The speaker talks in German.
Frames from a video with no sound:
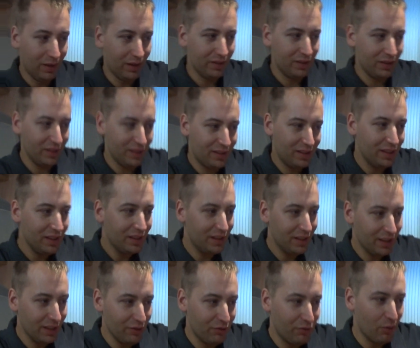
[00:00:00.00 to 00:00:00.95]
also jetzt nicht
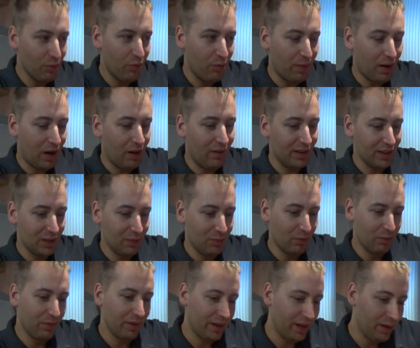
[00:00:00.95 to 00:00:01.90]
hier eine 5 Bar
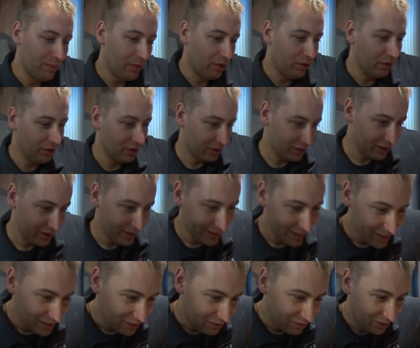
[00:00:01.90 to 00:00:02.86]
Wasserpumpe reinbauen.
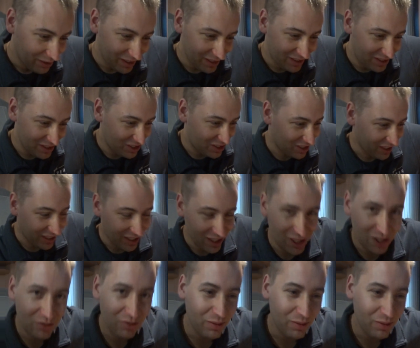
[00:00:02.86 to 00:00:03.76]
Okay. Für das ist der Rest